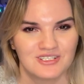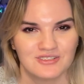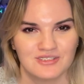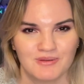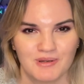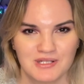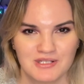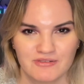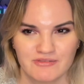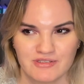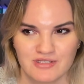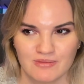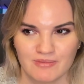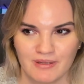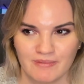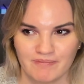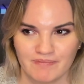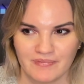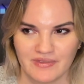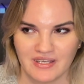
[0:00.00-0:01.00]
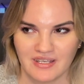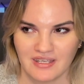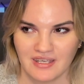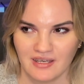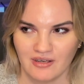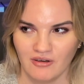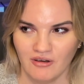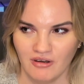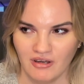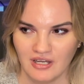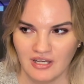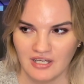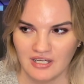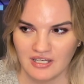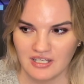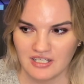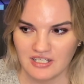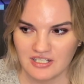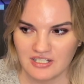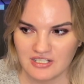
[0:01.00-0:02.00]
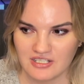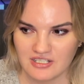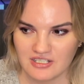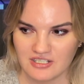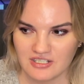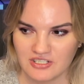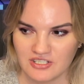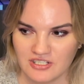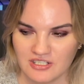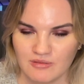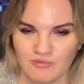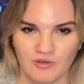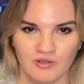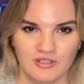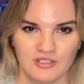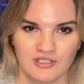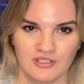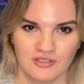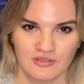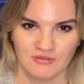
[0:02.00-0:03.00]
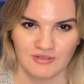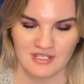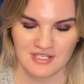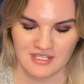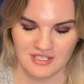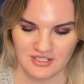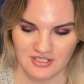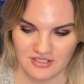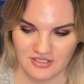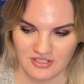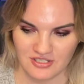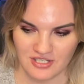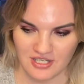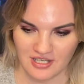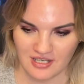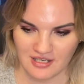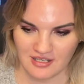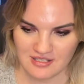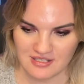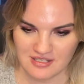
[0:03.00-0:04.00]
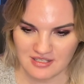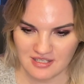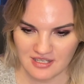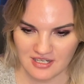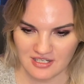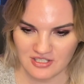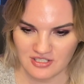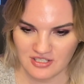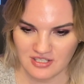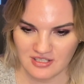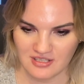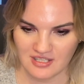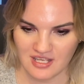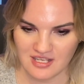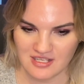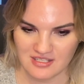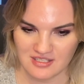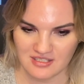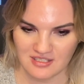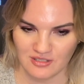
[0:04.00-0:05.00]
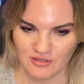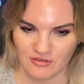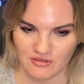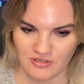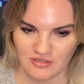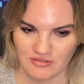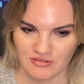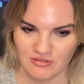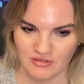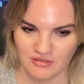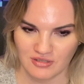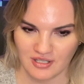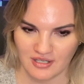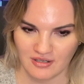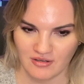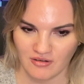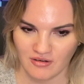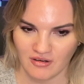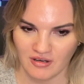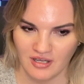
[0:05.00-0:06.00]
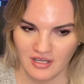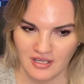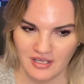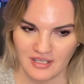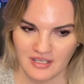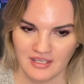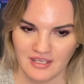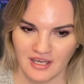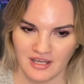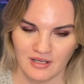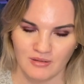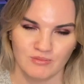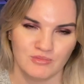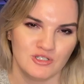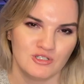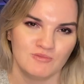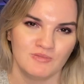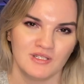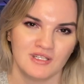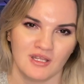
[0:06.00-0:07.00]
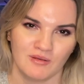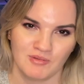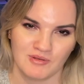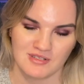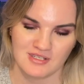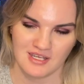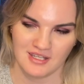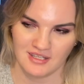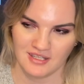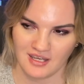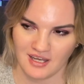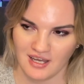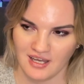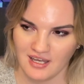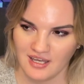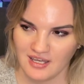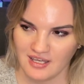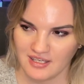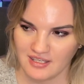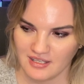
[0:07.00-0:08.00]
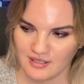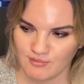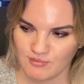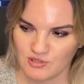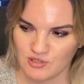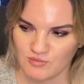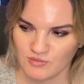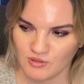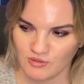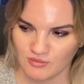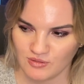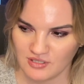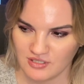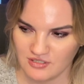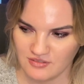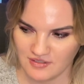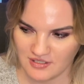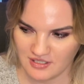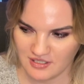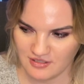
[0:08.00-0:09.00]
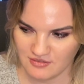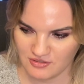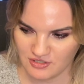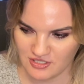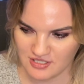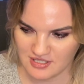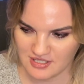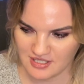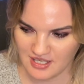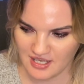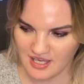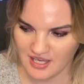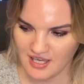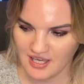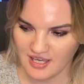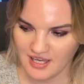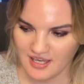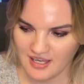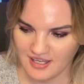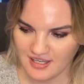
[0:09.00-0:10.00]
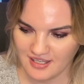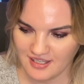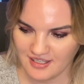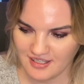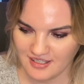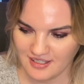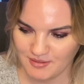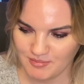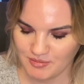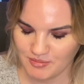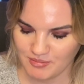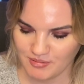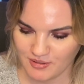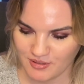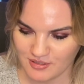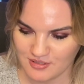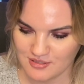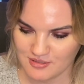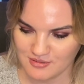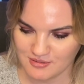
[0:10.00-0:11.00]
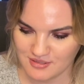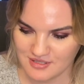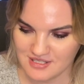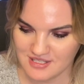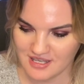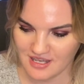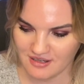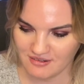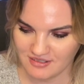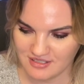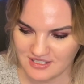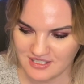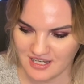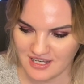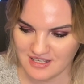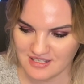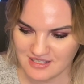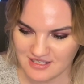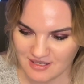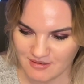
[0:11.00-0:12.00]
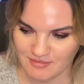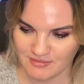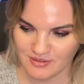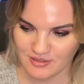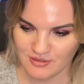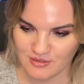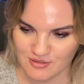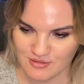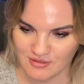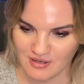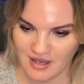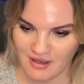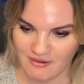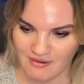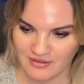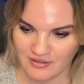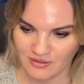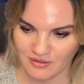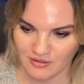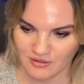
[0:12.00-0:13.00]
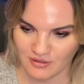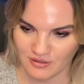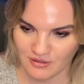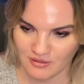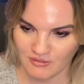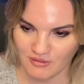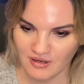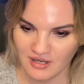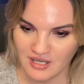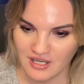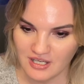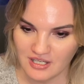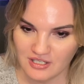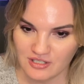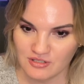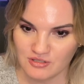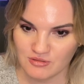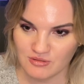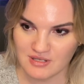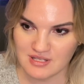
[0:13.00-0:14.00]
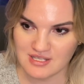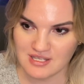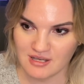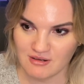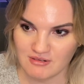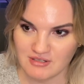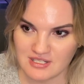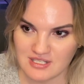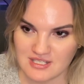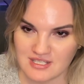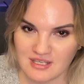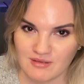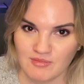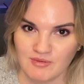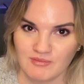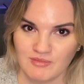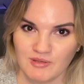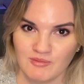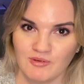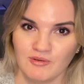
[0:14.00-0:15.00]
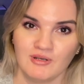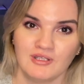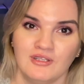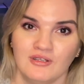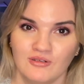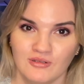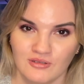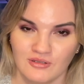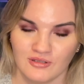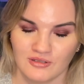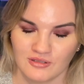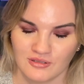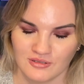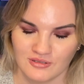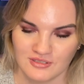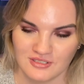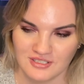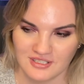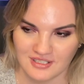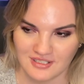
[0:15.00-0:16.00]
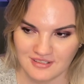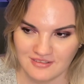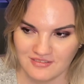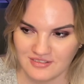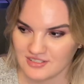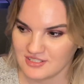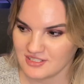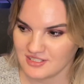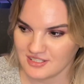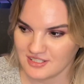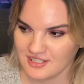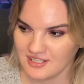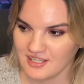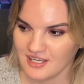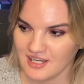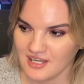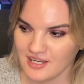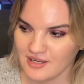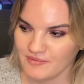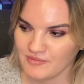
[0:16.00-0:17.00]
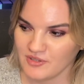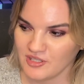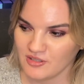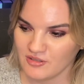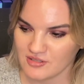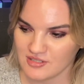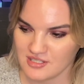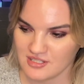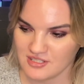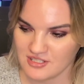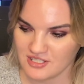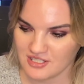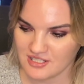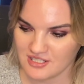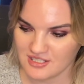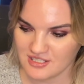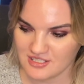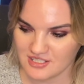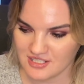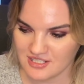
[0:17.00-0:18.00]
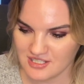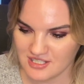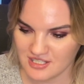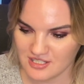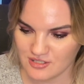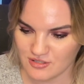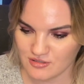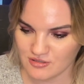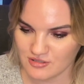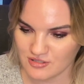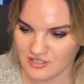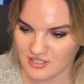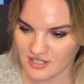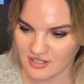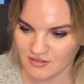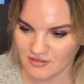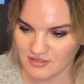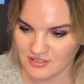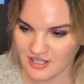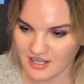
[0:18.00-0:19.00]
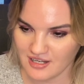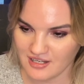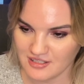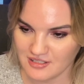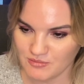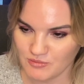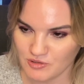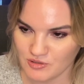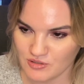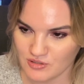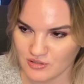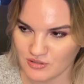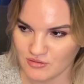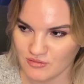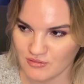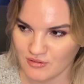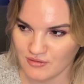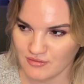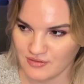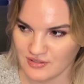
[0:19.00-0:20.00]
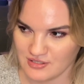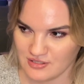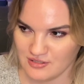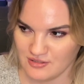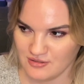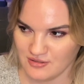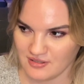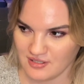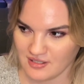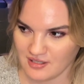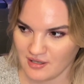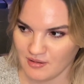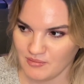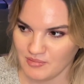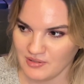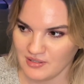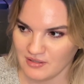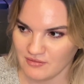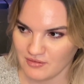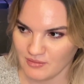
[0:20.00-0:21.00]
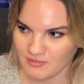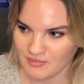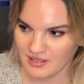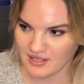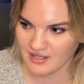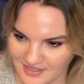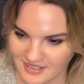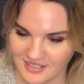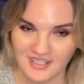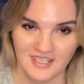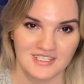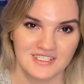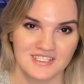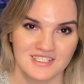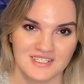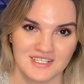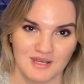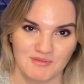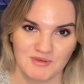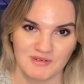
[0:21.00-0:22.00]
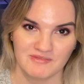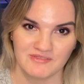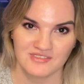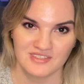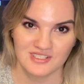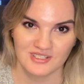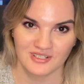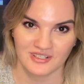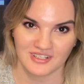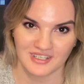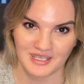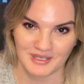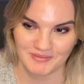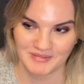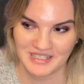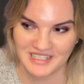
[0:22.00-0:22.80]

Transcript: że ona ma coś w sobie takiego, że nie mogę się nią nasycić, że ja strasznie tęsknię do, do tego, jak brzmi ta piosenka, jak brzmią te dźwięki wszystkie e, i po prostu cały czas ja bym tego słuchała na okrągło i czuła cały czas, jakbym nie mogła tego dotknąć. Taki, wiecie, taki niedosyt, że, że chcesz coś, czegoś, ale nie możesz tego uchwycić. To tak jakby, nie wiem, jeść samym wzrokiem.